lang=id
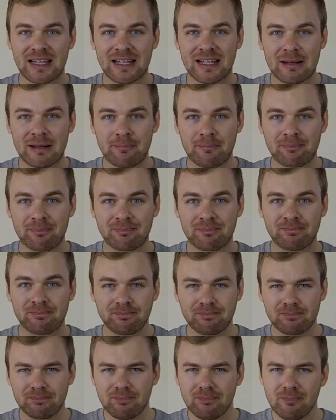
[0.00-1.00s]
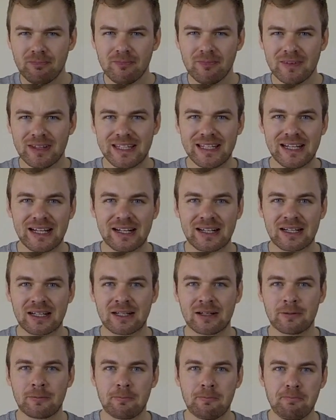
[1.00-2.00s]
um,
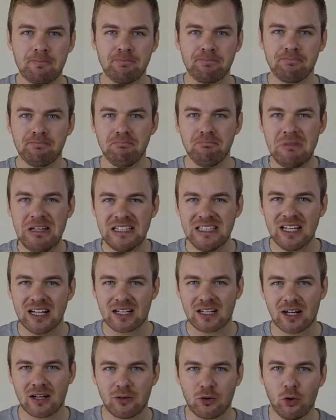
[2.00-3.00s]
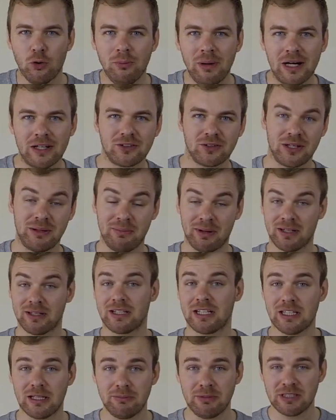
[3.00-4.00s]
yang minyak aroma atau
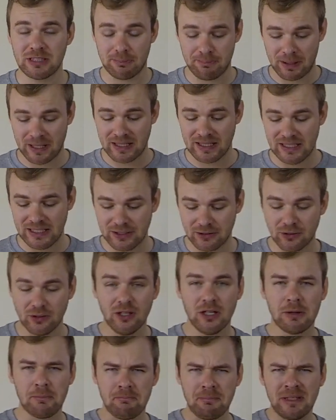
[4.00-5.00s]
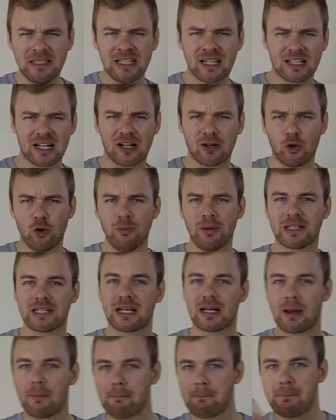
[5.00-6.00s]
gimana kita bisa panggil itu minyak aroma
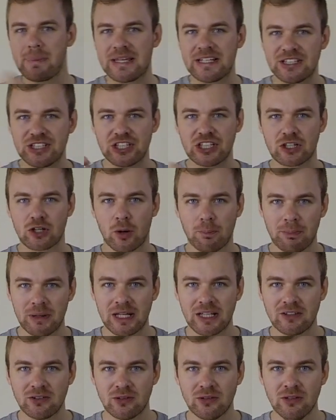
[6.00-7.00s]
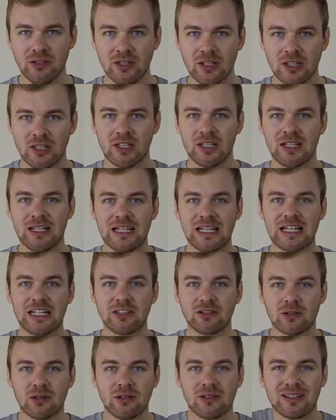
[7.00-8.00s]
dalam biji kopi itu
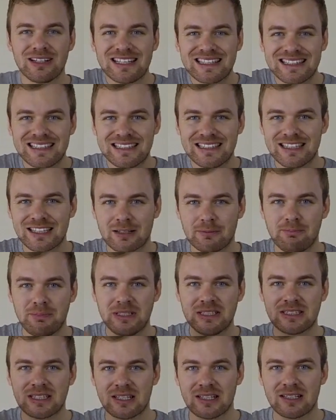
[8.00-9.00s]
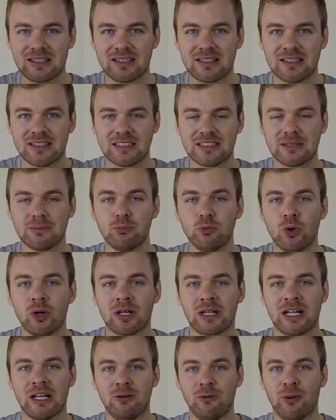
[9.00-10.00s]
itu tidak bisa
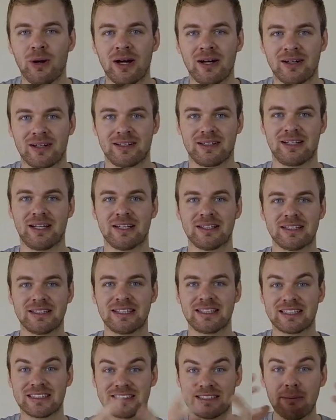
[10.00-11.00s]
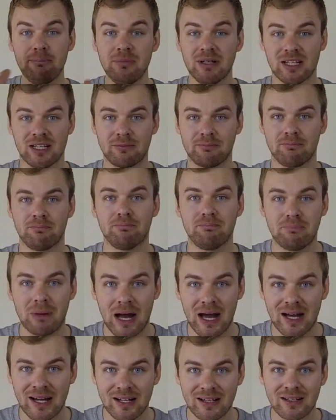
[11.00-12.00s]
semua keluar karena dengan 9
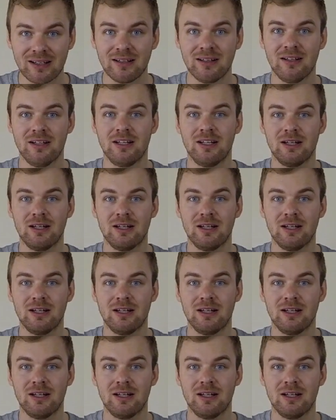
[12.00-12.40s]
bar